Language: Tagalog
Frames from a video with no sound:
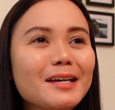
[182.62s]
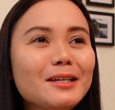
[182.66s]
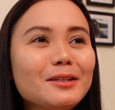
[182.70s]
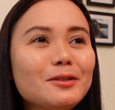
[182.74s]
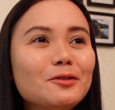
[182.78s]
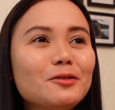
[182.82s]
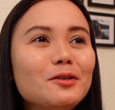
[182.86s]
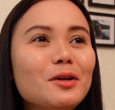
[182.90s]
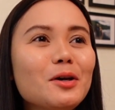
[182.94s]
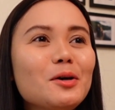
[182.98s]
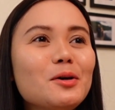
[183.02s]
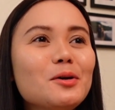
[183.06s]

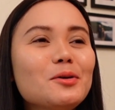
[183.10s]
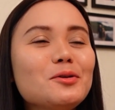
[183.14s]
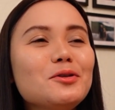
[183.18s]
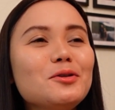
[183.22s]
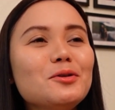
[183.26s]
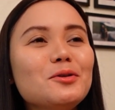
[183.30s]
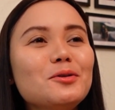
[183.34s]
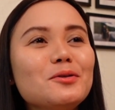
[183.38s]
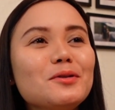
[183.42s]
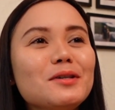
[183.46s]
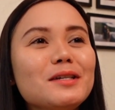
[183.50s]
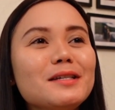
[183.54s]
ito daw
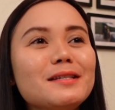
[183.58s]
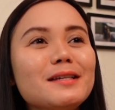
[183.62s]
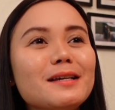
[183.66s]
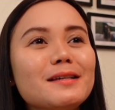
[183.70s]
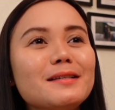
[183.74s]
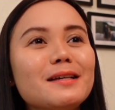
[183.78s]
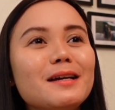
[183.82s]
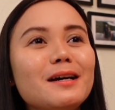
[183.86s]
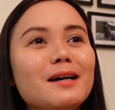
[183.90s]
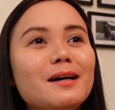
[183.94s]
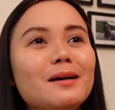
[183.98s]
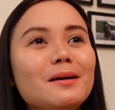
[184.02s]
yung isa
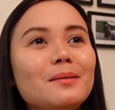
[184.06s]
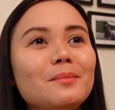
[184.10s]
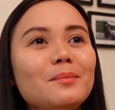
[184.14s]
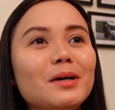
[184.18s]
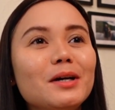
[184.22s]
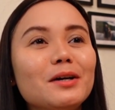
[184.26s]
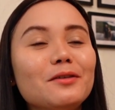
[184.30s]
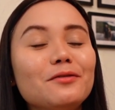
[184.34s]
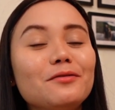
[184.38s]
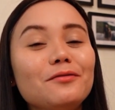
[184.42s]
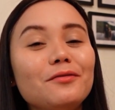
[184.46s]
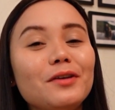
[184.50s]
sa
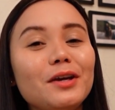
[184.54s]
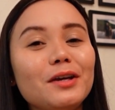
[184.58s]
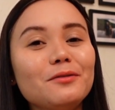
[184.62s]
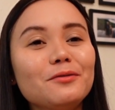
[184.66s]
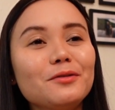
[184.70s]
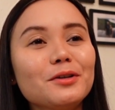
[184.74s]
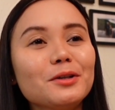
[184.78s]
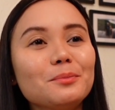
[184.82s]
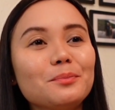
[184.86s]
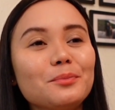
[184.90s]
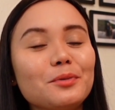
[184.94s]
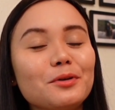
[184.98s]
mga
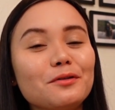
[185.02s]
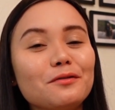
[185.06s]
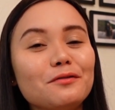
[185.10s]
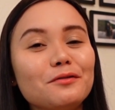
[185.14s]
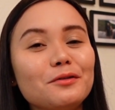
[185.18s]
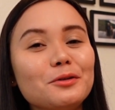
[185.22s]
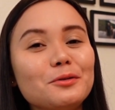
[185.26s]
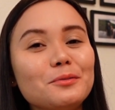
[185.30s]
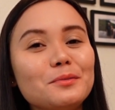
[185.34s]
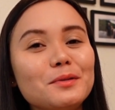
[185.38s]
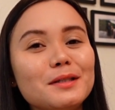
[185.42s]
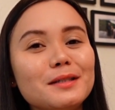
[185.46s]
favorite
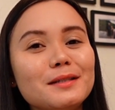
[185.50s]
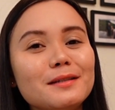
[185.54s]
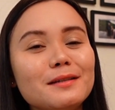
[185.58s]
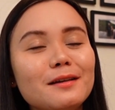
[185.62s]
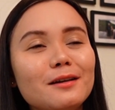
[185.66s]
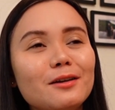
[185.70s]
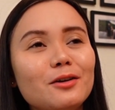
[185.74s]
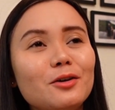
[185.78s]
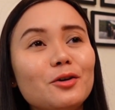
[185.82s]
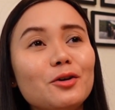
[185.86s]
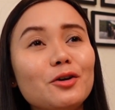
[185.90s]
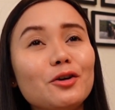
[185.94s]
perfumes
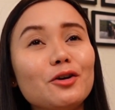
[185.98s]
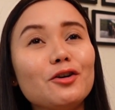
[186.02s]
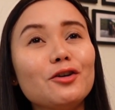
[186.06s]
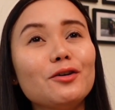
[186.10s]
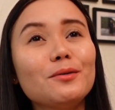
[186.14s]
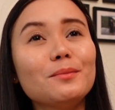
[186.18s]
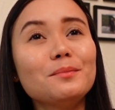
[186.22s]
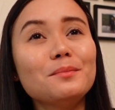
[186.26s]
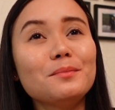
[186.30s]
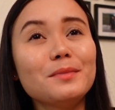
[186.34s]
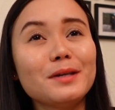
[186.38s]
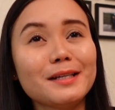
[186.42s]
or
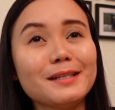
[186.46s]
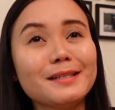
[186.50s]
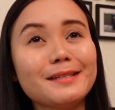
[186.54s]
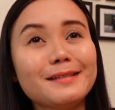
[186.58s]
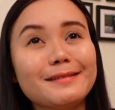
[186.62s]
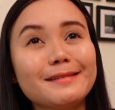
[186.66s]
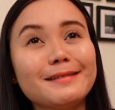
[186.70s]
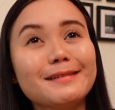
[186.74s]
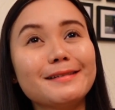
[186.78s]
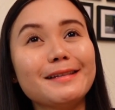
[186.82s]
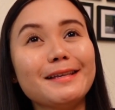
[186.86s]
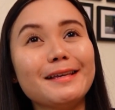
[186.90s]

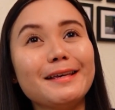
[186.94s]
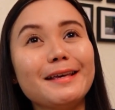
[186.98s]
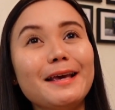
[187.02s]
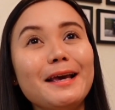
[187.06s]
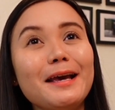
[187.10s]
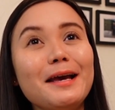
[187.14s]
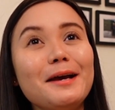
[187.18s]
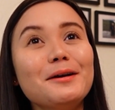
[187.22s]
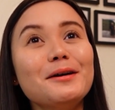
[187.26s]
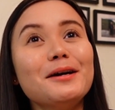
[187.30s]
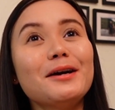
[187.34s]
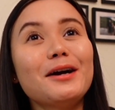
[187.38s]
miss ni
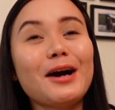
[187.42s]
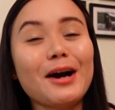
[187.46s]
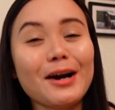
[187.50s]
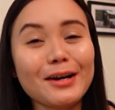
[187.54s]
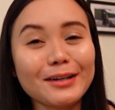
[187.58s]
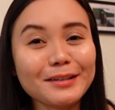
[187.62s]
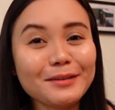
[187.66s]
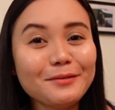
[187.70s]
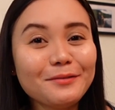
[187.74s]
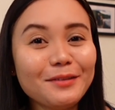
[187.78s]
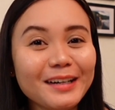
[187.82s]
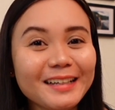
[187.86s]

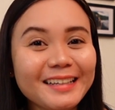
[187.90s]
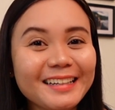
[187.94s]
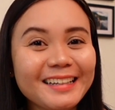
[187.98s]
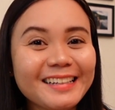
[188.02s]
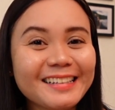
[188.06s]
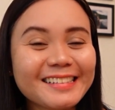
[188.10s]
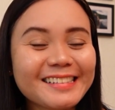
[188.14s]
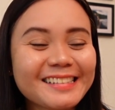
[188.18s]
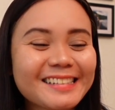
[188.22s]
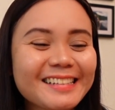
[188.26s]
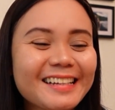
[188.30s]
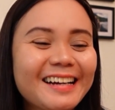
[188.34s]
Heart
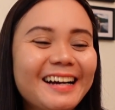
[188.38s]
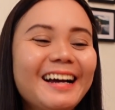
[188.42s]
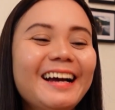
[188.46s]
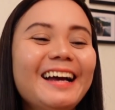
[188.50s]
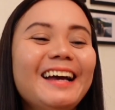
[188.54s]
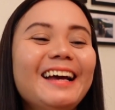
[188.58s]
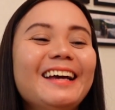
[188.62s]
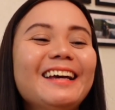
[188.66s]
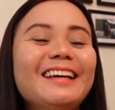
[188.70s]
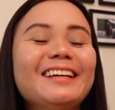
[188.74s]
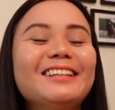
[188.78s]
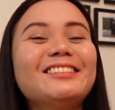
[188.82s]
Evangelista,
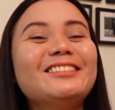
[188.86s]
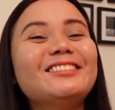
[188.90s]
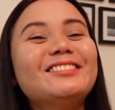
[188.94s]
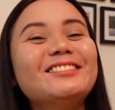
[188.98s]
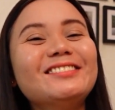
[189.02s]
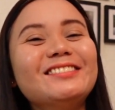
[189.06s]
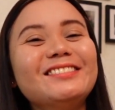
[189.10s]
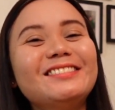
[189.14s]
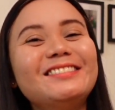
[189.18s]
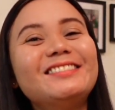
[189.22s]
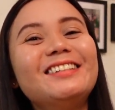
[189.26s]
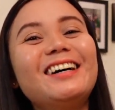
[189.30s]

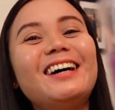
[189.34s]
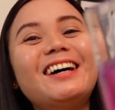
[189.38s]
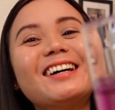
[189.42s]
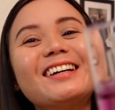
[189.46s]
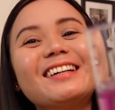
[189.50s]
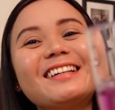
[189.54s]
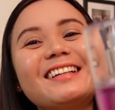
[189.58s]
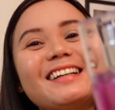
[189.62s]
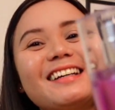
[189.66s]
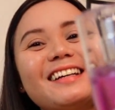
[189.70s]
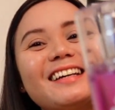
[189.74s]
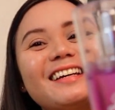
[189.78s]
itong
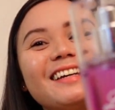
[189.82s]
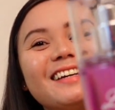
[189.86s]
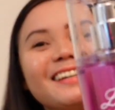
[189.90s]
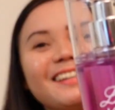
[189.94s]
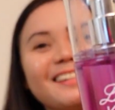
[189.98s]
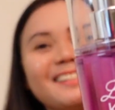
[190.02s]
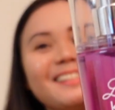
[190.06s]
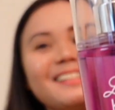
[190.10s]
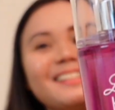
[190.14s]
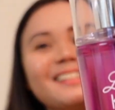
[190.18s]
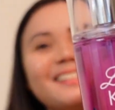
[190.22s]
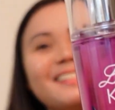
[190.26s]
Dark
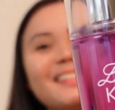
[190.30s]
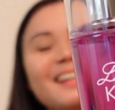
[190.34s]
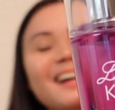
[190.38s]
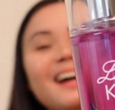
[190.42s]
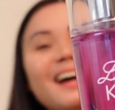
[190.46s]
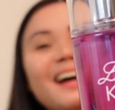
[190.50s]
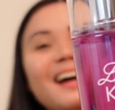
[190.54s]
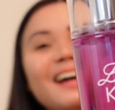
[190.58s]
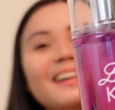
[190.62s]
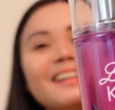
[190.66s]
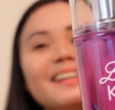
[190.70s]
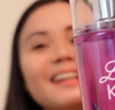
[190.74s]
Kiss.
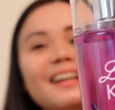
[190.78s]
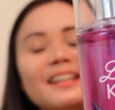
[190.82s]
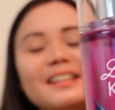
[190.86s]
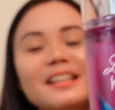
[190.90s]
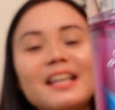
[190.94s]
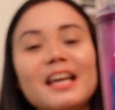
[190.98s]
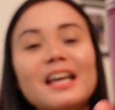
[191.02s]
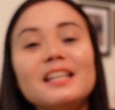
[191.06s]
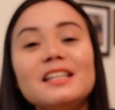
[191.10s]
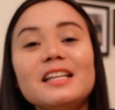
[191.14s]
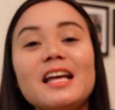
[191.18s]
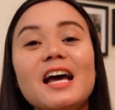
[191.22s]
Ayan.
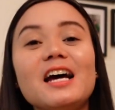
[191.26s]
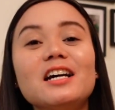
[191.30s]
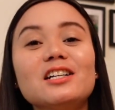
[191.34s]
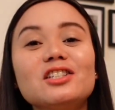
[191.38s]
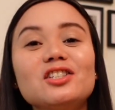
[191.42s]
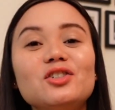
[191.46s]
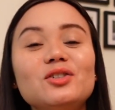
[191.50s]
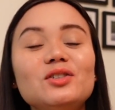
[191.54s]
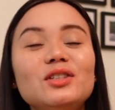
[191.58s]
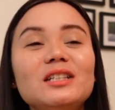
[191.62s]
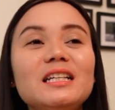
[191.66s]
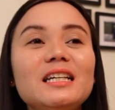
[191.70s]
And
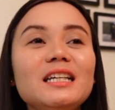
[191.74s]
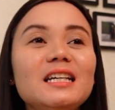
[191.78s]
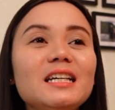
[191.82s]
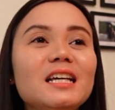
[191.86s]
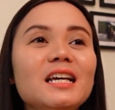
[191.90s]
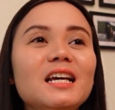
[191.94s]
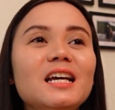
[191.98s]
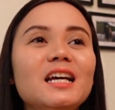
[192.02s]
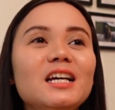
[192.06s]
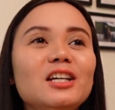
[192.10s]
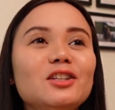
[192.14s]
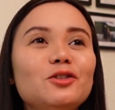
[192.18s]
actually,
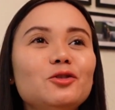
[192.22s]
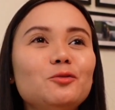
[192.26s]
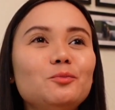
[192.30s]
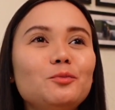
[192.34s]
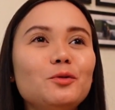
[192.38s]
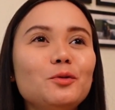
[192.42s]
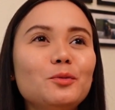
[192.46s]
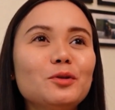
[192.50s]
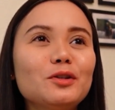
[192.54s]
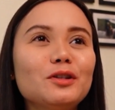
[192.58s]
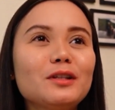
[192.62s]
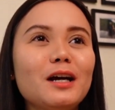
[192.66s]
nung
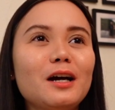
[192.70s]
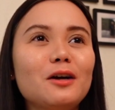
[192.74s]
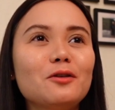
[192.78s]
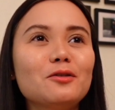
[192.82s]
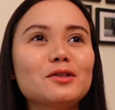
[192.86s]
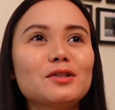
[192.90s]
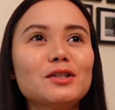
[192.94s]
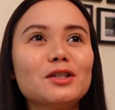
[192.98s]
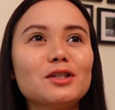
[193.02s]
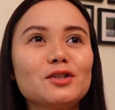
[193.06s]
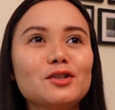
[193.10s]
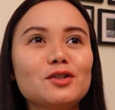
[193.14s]
pumunta ako
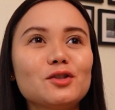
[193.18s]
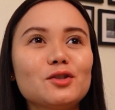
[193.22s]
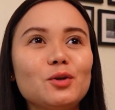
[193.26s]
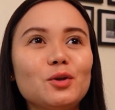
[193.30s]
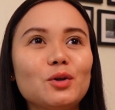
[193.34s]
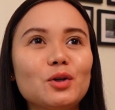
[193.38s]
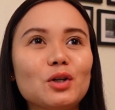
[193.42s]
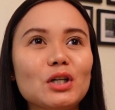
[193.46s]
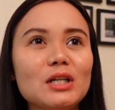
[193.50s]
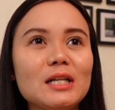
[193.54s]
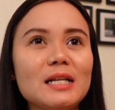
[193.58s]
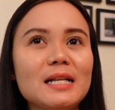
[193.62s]
sa
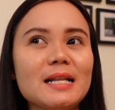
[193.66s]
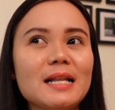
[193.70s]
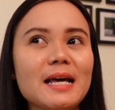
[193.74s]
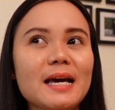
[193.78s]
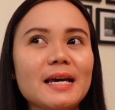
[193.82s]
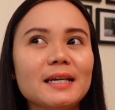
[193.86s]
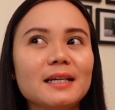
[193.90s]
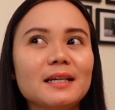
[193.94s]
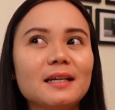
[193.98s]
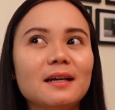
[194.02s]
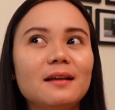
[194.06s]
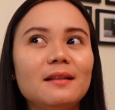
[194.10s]
store
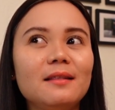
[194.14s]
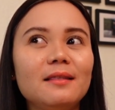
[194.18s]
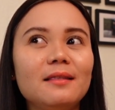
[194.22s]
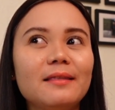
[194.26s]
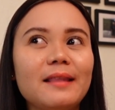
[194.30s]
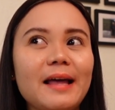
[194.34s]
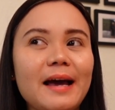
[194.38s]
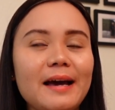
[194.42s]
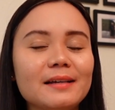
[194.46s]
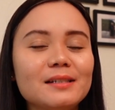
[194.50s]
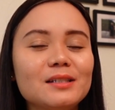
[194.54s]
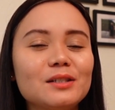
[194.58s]
like
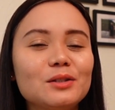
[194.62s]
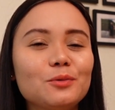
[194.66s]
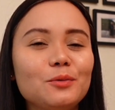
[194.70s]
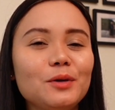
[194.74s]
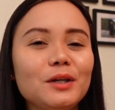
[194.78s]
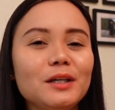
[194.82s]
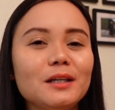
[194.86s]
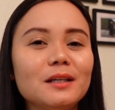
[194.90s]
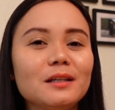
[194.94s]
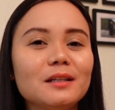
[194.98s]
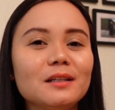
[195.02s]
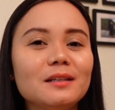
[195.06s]
last
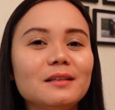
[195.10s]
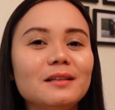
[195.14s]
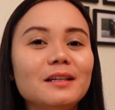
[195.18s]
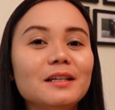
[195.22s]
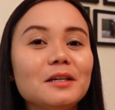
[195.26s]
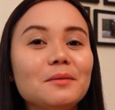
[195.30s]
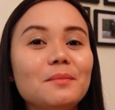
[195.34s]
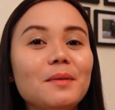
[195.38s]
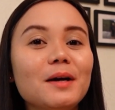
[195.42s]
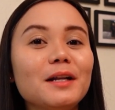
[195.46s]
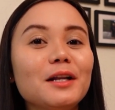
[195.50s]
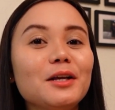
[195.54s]
week,
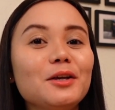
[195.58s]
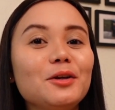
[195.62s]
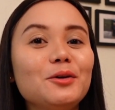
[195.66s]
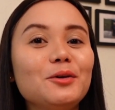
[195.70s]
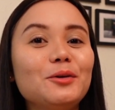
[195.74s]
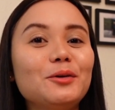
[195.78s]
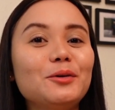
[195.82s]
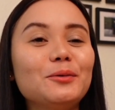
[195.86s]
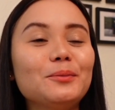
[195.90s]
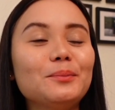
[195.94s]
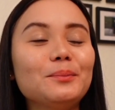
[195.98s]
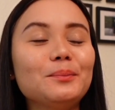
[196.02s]
nagiba na
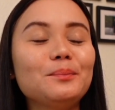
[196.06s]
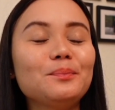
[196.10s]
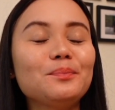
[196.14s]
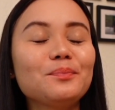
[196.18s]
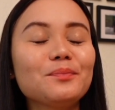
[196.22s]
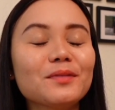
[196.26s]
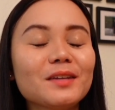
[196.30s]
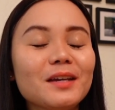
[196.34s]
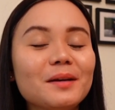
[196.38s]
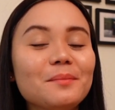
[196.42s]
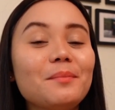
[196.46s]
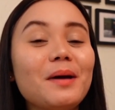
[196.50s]
yung
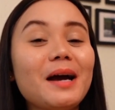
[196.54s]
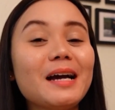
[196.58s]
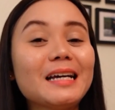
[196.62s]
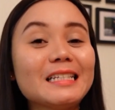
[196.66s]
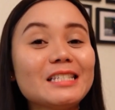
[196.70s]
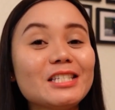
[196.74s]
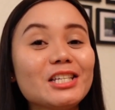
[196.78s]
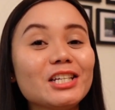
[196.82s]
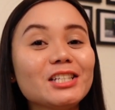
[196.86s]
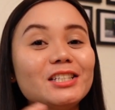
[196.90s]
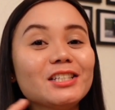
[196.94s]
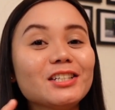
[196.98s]

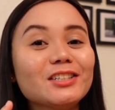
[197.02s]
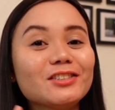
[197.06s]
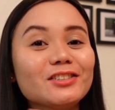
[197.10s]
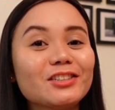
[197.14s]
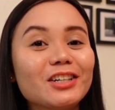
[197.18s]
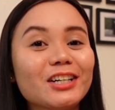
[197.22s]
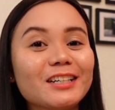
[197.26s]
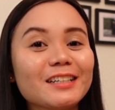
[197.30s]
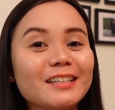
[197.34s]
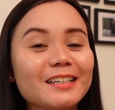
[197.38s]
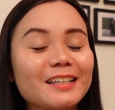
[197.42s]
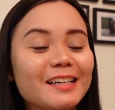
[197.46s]
packaging ng
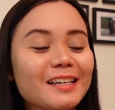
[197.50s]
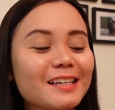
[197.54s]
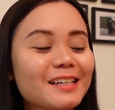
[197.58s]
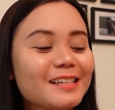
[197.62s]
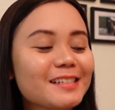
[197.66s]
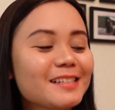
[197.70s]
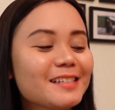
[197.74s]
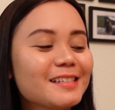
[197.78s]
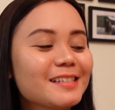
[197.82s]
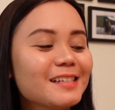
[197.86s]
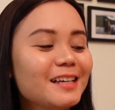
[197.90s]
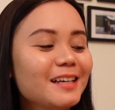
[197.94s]
Dark
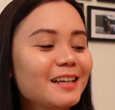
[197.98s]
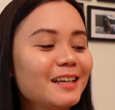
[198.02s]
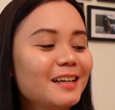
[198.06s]
Kiss.